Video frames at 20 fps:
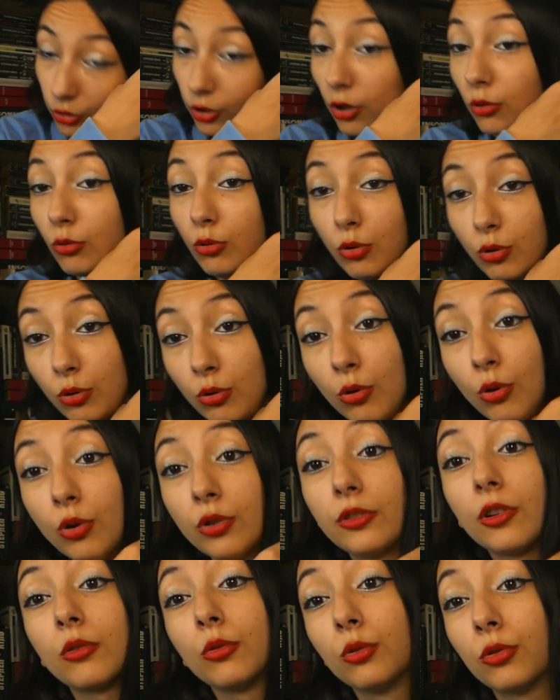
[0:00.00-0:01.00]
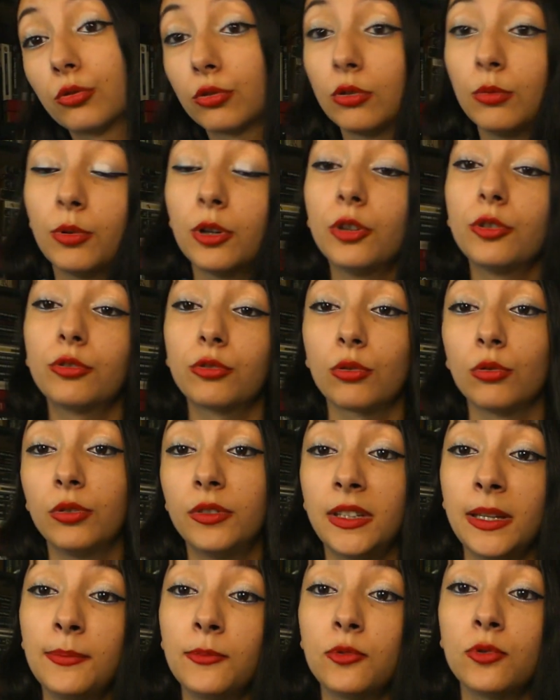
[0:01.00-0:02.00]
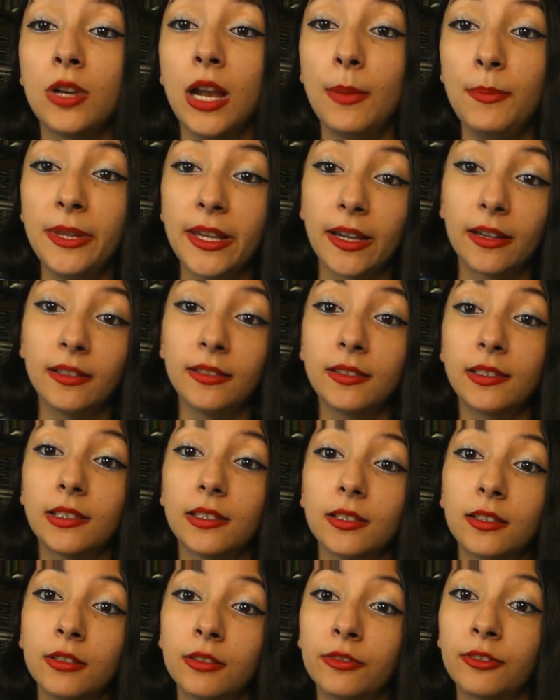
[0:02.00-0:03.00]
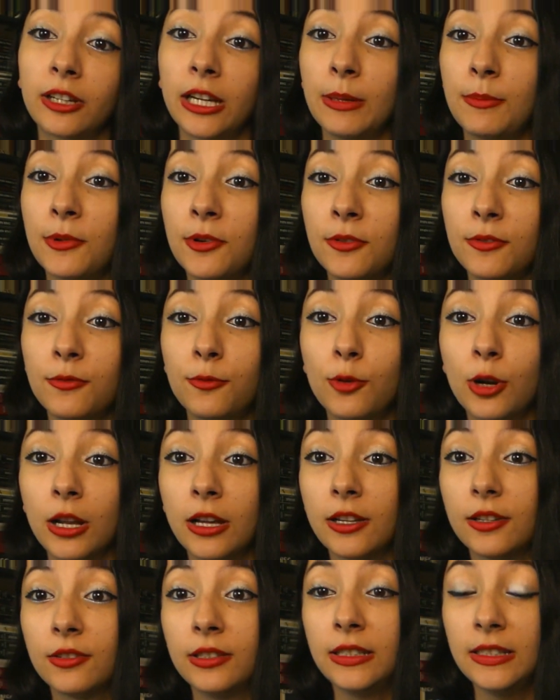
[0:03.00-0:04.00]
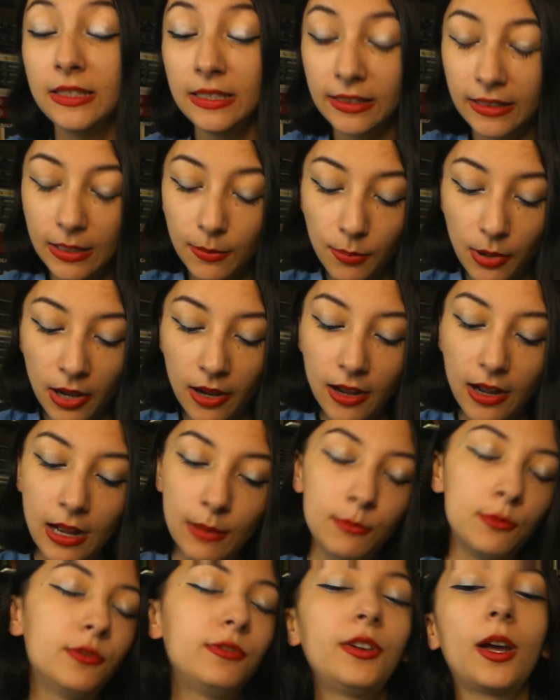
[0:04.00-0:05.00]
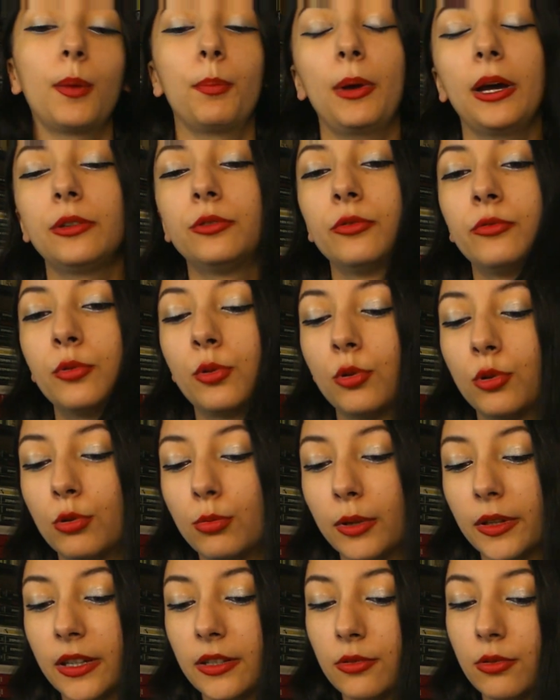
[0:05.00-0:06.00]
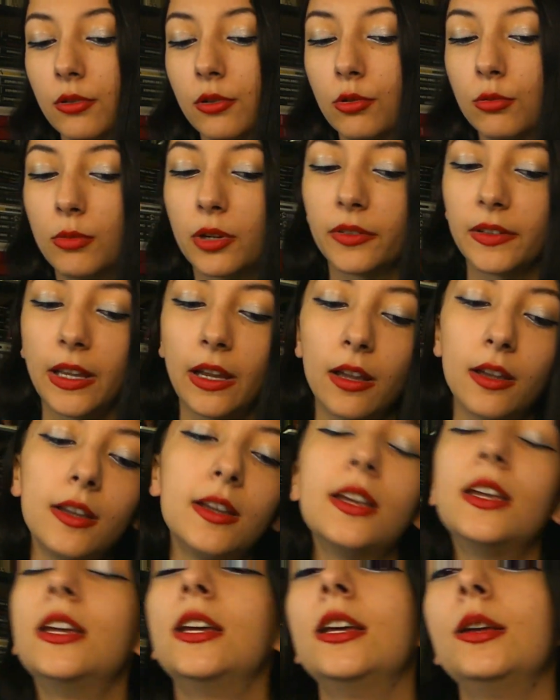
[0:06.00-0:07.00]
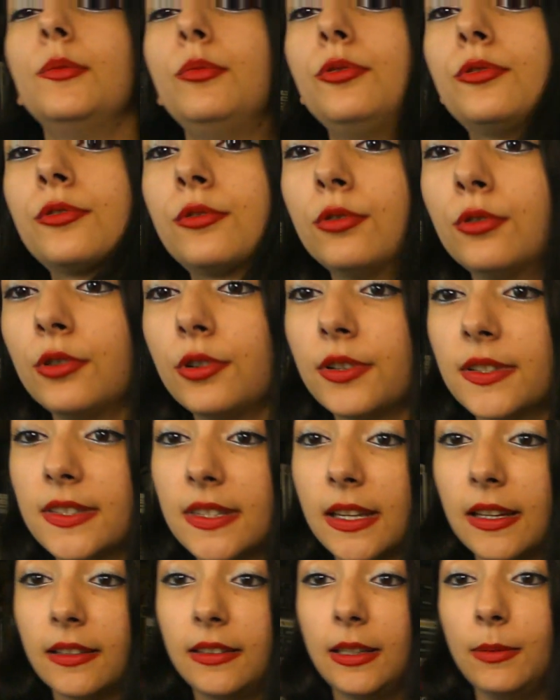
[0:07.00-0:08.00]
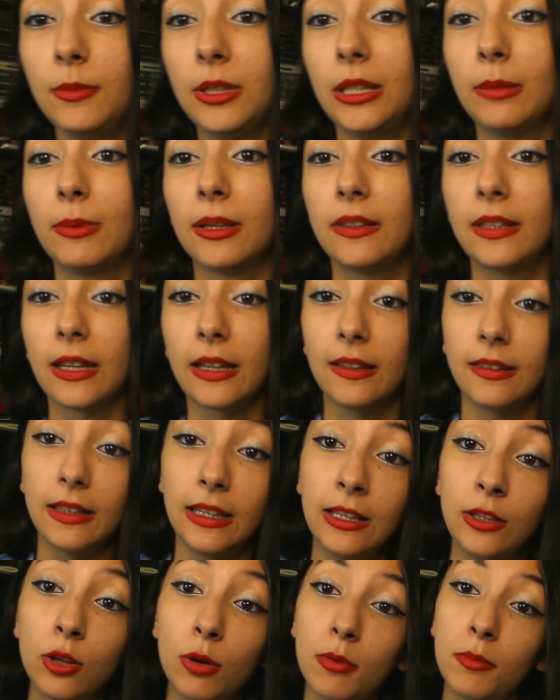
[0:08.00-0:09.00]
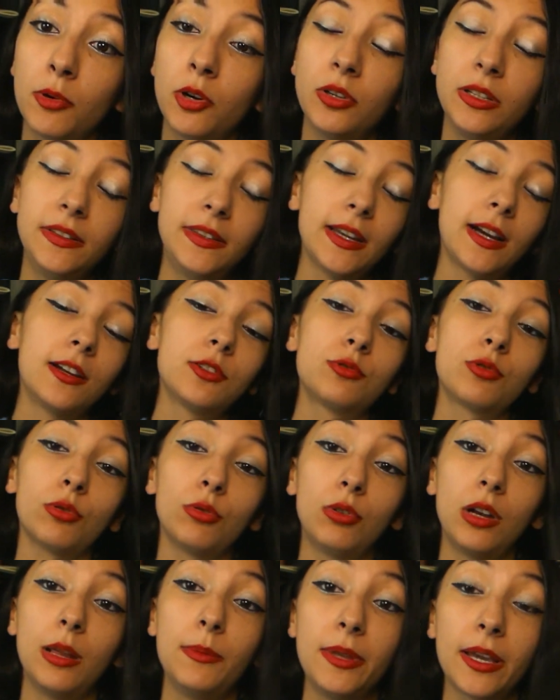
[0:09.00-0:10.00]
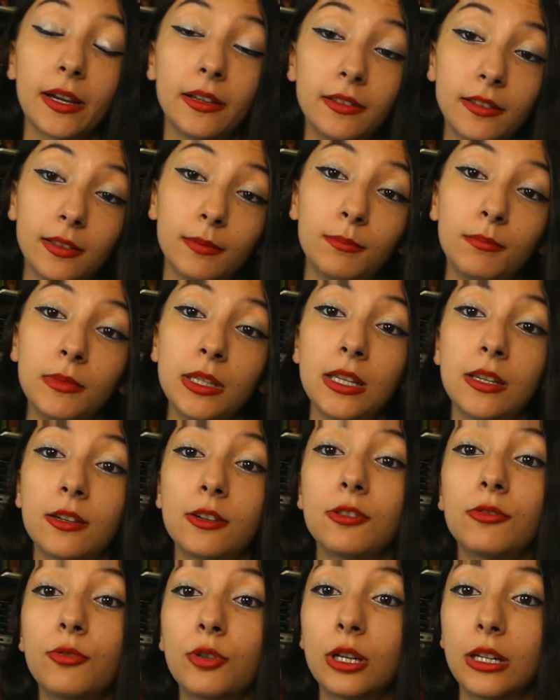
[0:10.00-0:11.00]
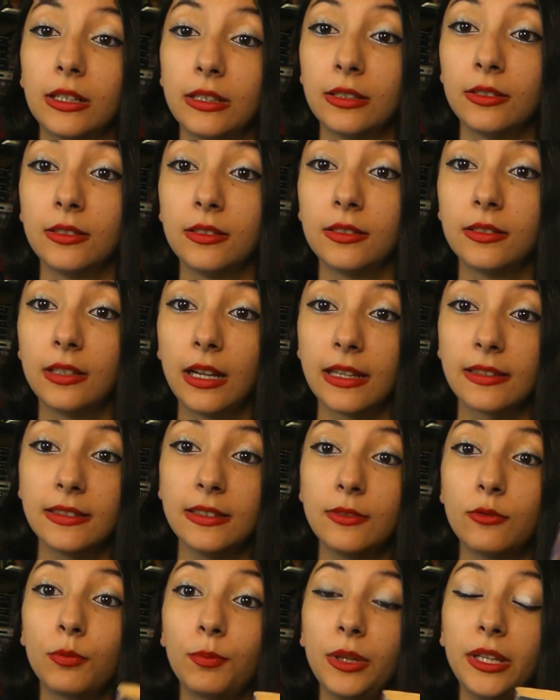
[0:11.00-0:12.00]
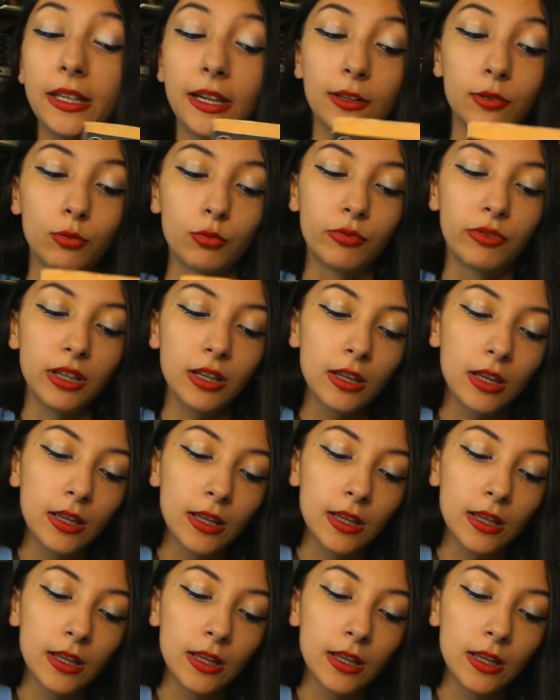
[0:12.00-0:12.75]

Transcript: dans le glauque dans le sombre sur le thème du labyrinthe vraiment voilà n'hésitez pas à me faire part de vos recommandations en commentaire puisque c'est un thème qui m'intéresse énormément en littérature, le labyrinthe, mais euh, voilà, assez compliqué à trouver.